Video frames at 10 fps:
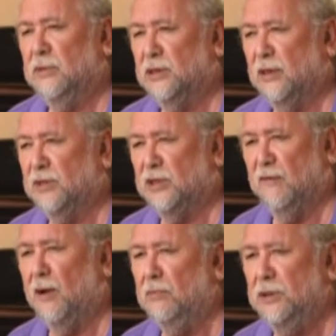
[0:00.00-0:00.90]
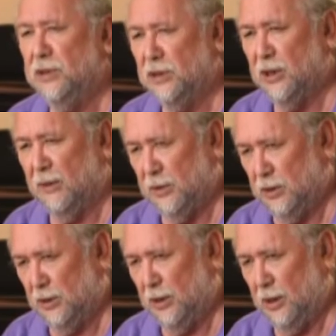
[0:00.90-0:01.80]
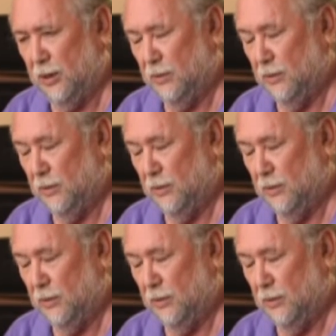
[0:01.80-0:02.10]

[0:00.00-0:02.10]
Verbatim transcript: сам создавал мир там и так далее.